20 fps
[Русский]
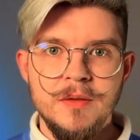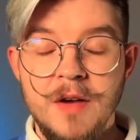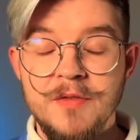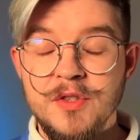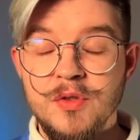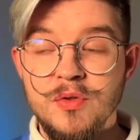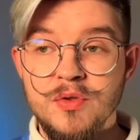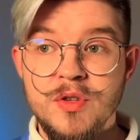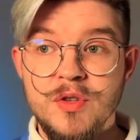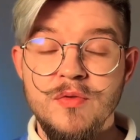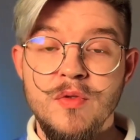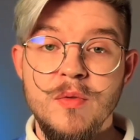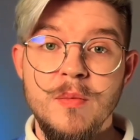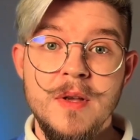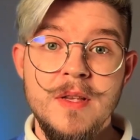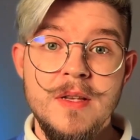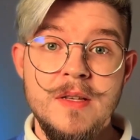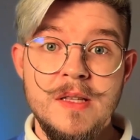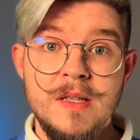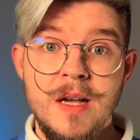А все, чего
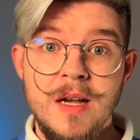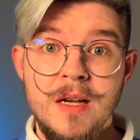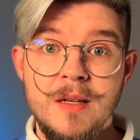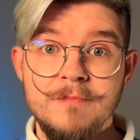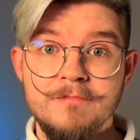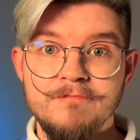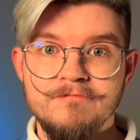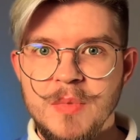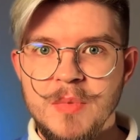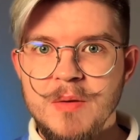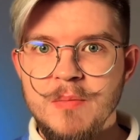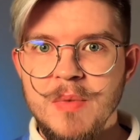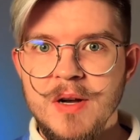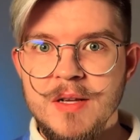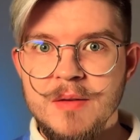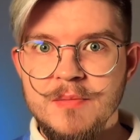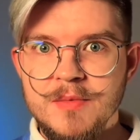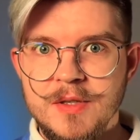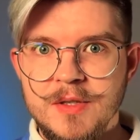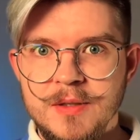мы не знаем, мы
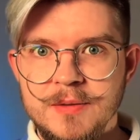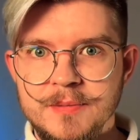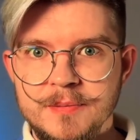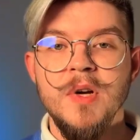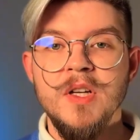боимся.